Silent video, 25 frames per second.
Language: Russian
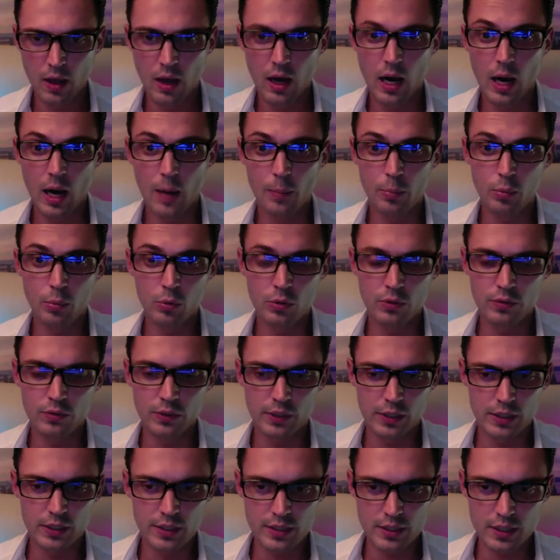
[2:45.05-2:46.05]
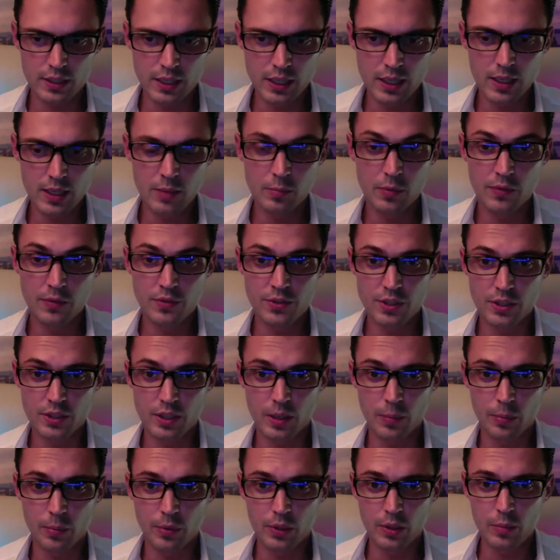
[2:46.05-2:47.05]
А под ВСД мы
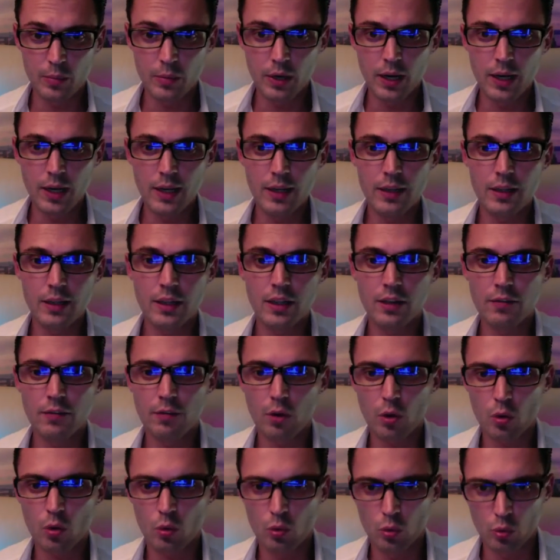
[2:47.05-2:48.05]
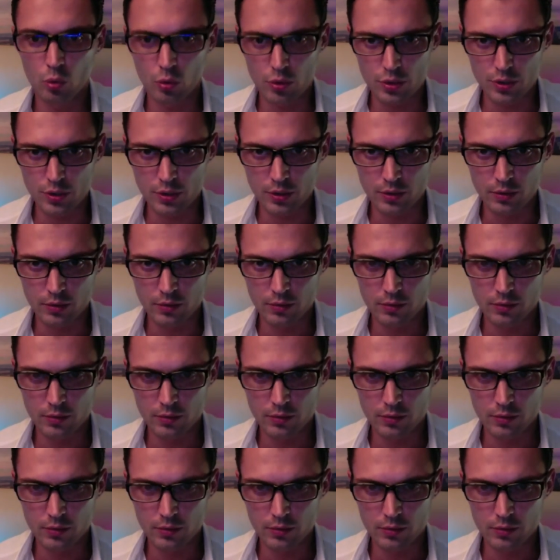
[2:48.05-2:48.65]
всегда понимали неврозы,